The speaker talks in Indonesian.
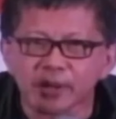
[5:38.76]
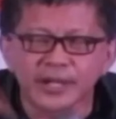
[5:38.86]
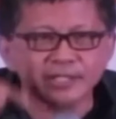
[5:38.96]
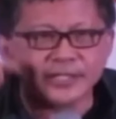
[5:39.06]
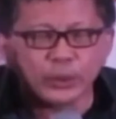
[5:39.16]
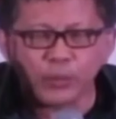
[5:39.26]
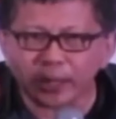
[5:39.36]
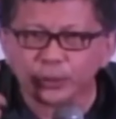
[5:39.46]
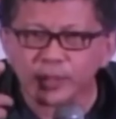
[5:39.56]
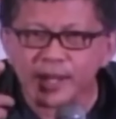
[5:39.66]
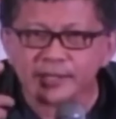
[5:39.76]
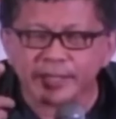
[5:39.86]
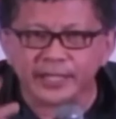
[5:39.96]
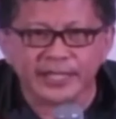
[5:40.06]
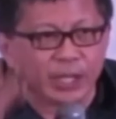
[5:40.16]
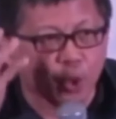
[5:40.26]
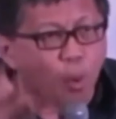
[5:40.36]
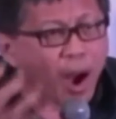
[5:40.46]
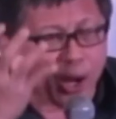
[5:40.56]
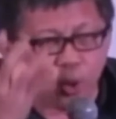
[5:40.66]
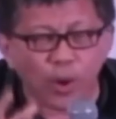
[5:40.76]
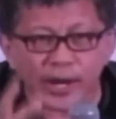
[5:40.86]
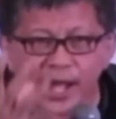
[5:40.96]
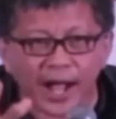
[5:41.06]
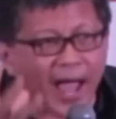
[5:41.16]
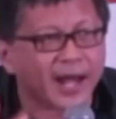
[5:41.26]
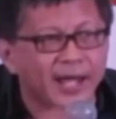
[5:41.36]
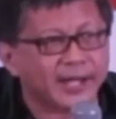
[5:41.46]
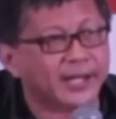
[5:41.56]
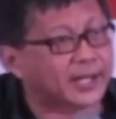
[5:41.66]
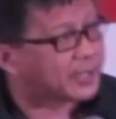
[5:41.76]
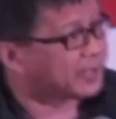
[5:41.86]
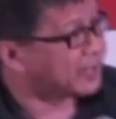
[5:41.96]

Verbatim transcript: dan satu waktu nanti di gua-gua yang ada di